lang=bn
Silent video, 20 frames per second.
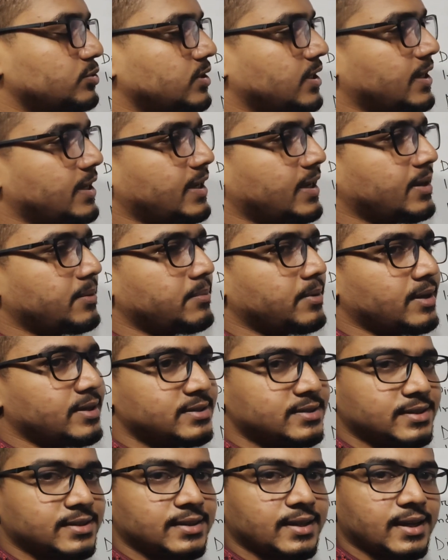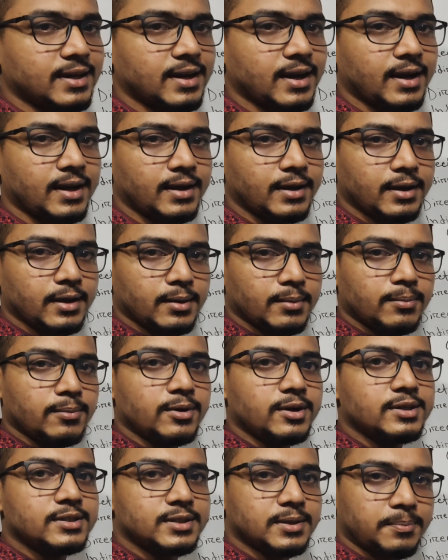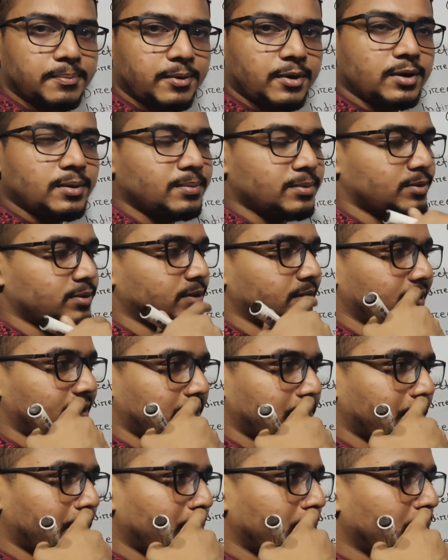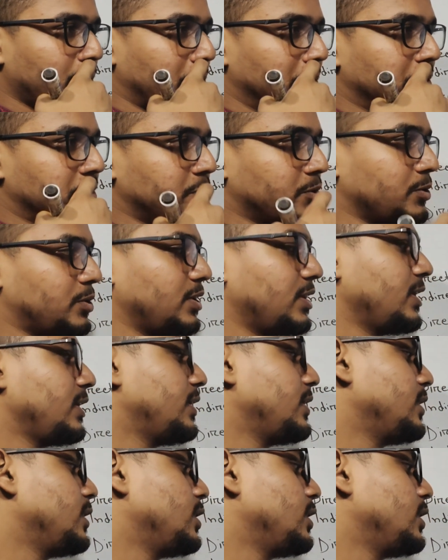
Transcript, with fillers: বোঝায় এ মাস্ট দ্বারা বলেছে পরবর্তীতে বা ভবিষ্যতে